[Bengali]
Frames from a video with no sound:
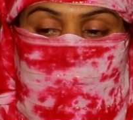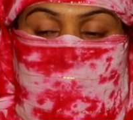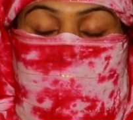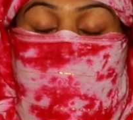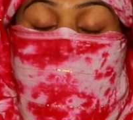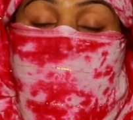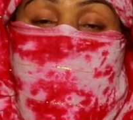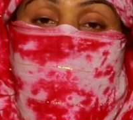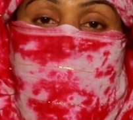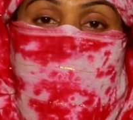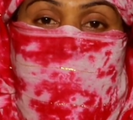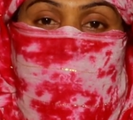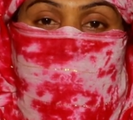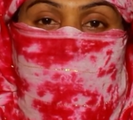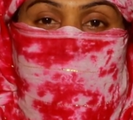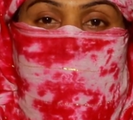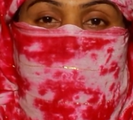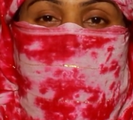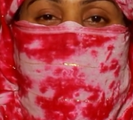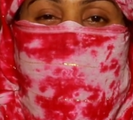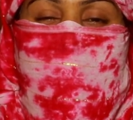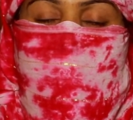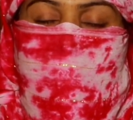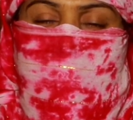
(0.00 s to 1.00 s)
ওই মেয়ে তুমি
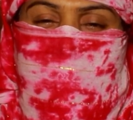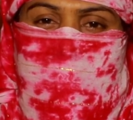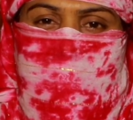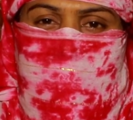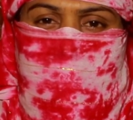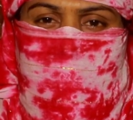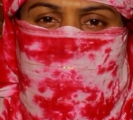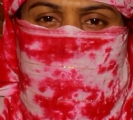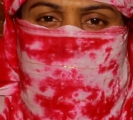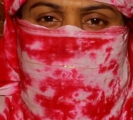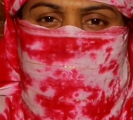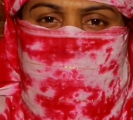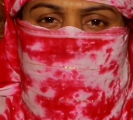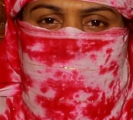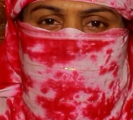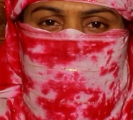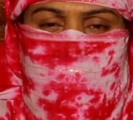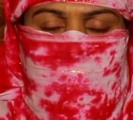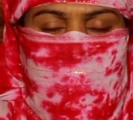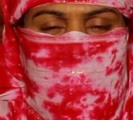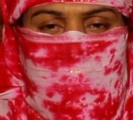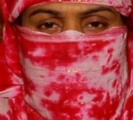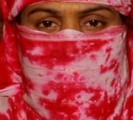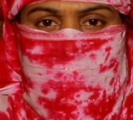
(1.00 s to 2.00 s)
কেমন মেয়ে
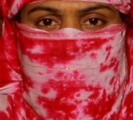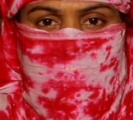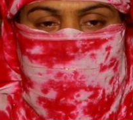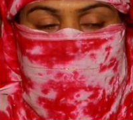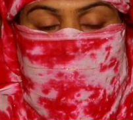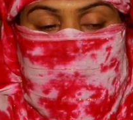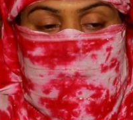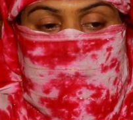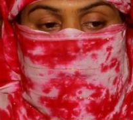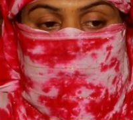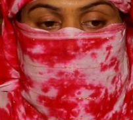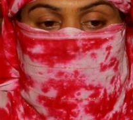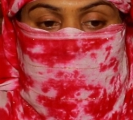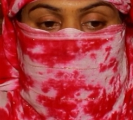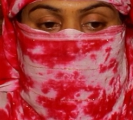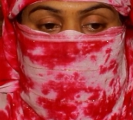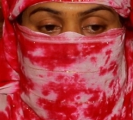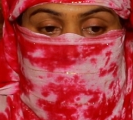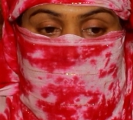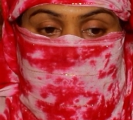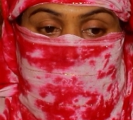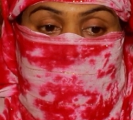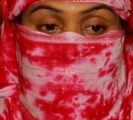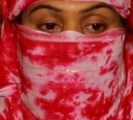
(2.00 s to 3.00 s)
তুমি
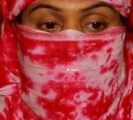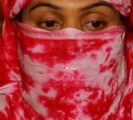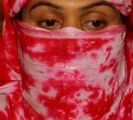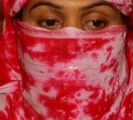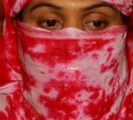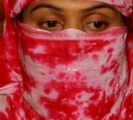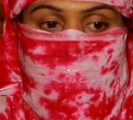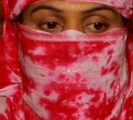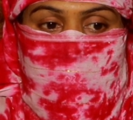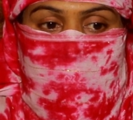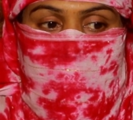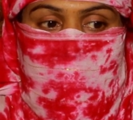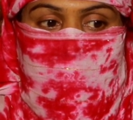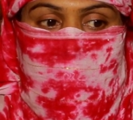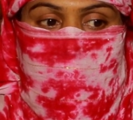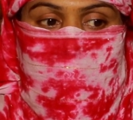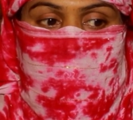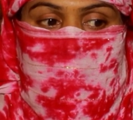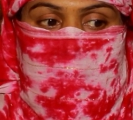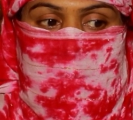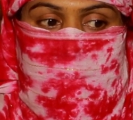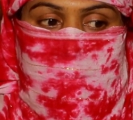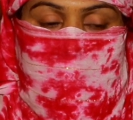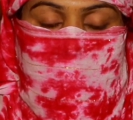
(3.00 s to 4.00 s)
যাচাই করো নাই
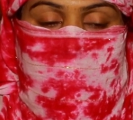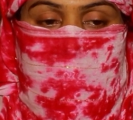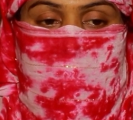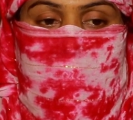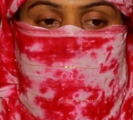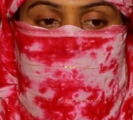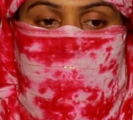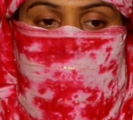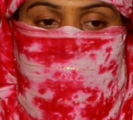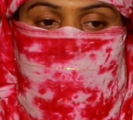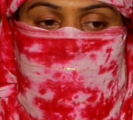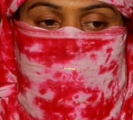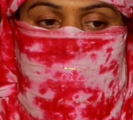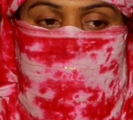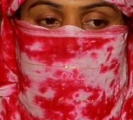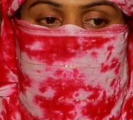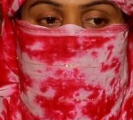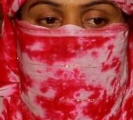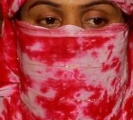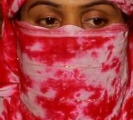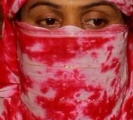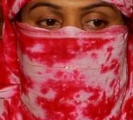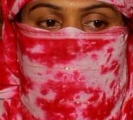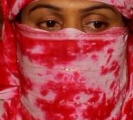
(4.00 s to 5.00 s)
বেটার বাড়ি কই
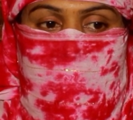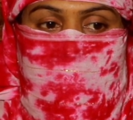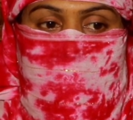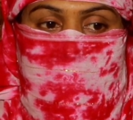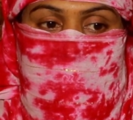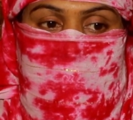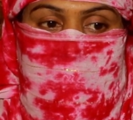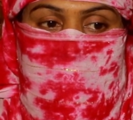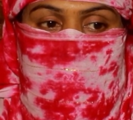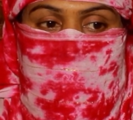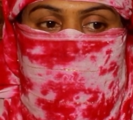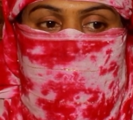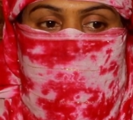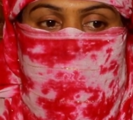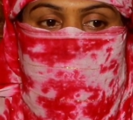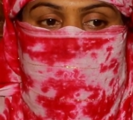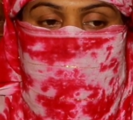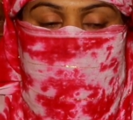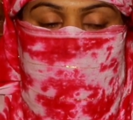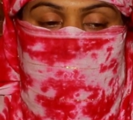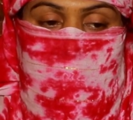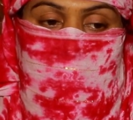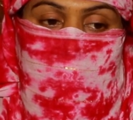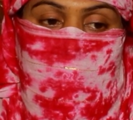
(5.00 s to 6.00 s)
বাপ মা কই আসে না না
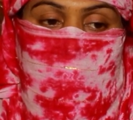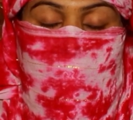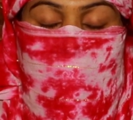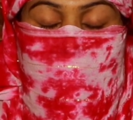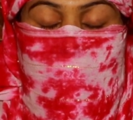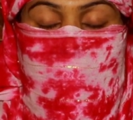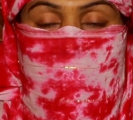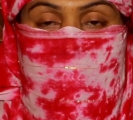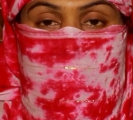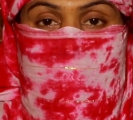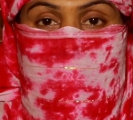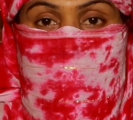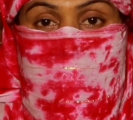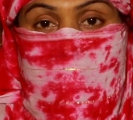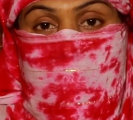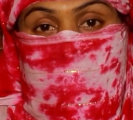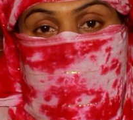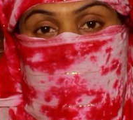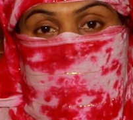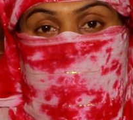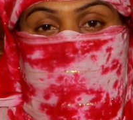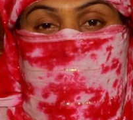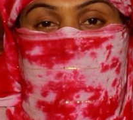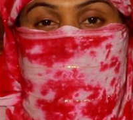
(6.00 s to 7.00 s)
আসে পট করে সিলে
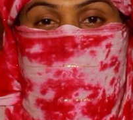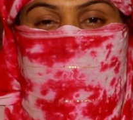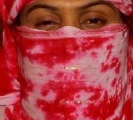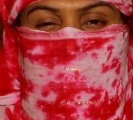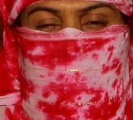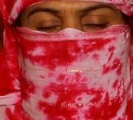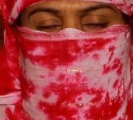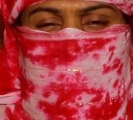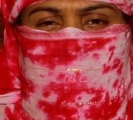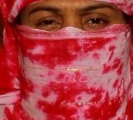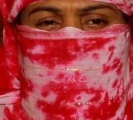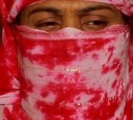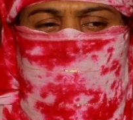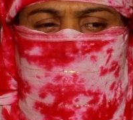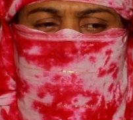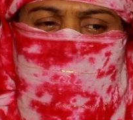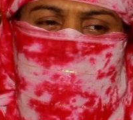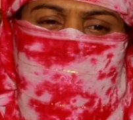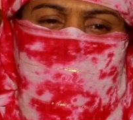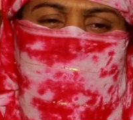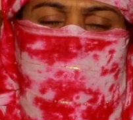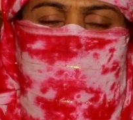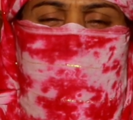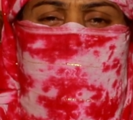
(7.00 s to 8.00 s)
দেখলে বিয়ে করতে মন চায়
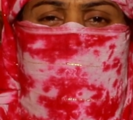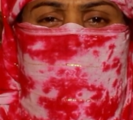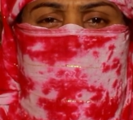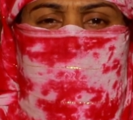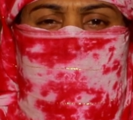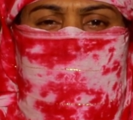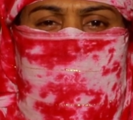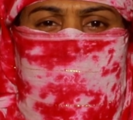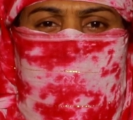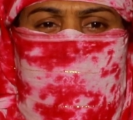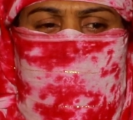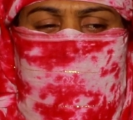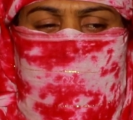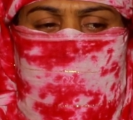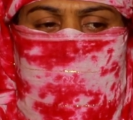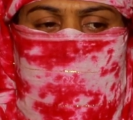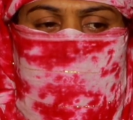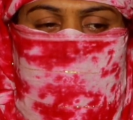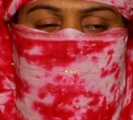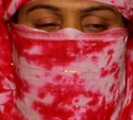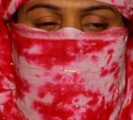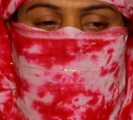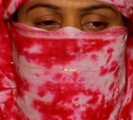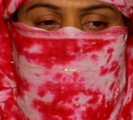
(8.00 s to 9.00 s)
সিলে দেখলে বিয়ে বইতে
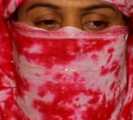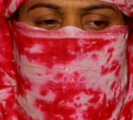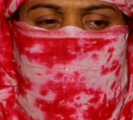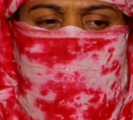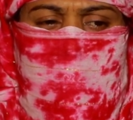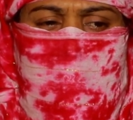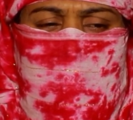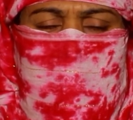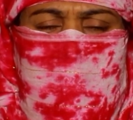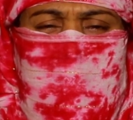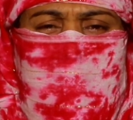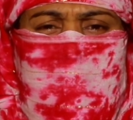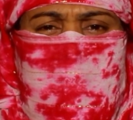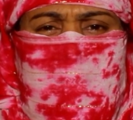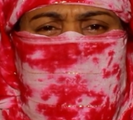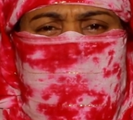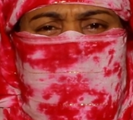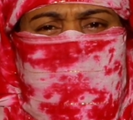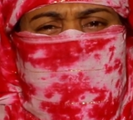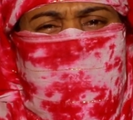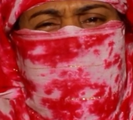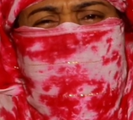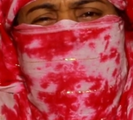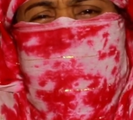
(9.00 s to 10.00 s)
মন চায়
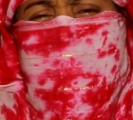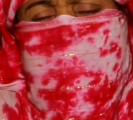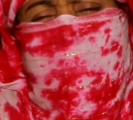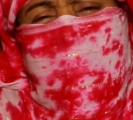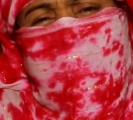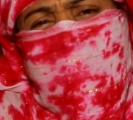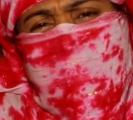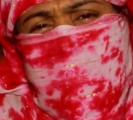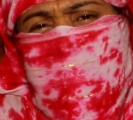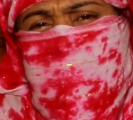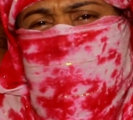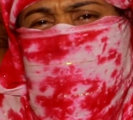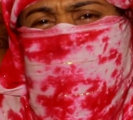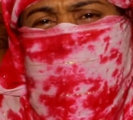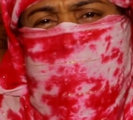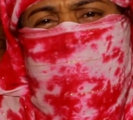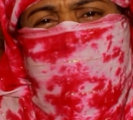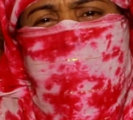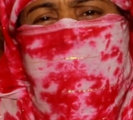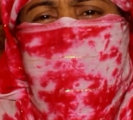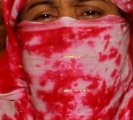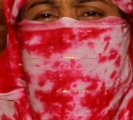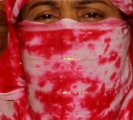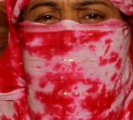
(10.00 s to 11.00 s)
মানে যার যা
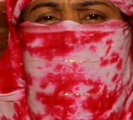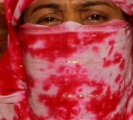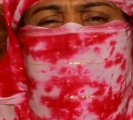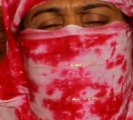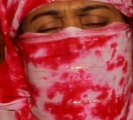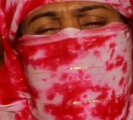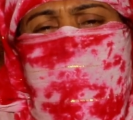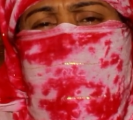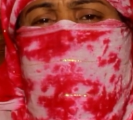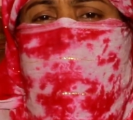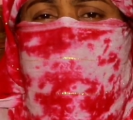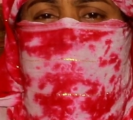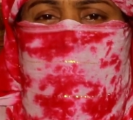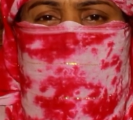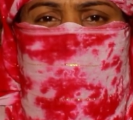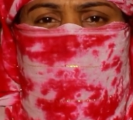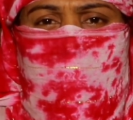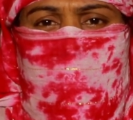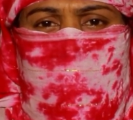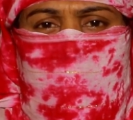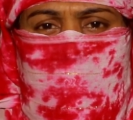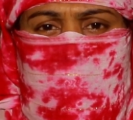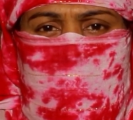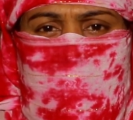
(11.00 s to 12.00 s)
ইচ্ছা হয় তাই
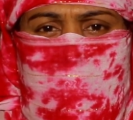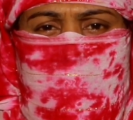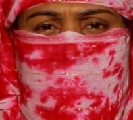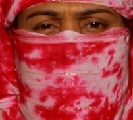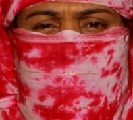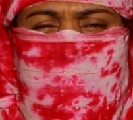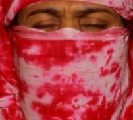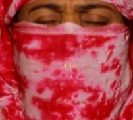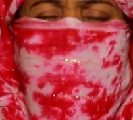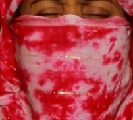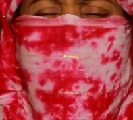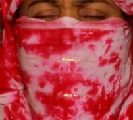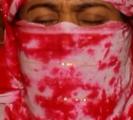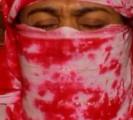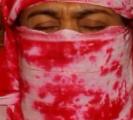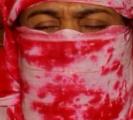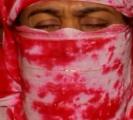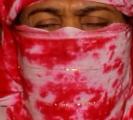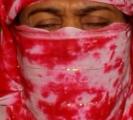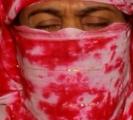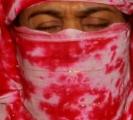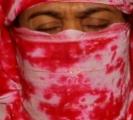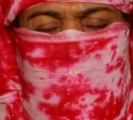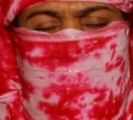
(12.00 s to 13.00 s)
বলে এবার কে
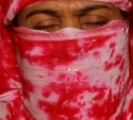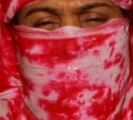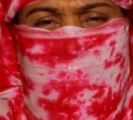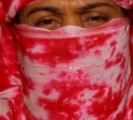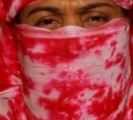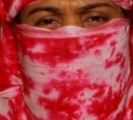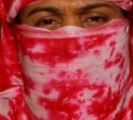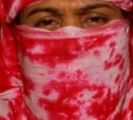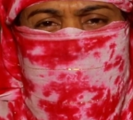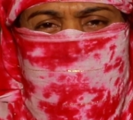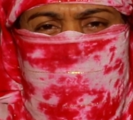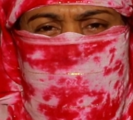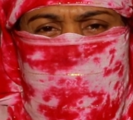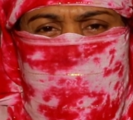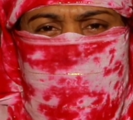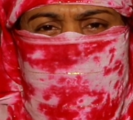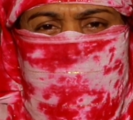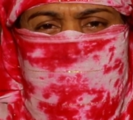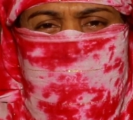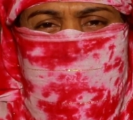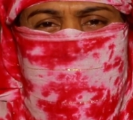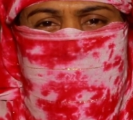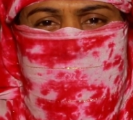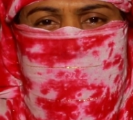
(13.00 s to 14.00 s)
দেশের মানুষ
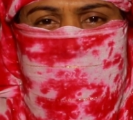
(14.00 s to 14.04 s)
বলে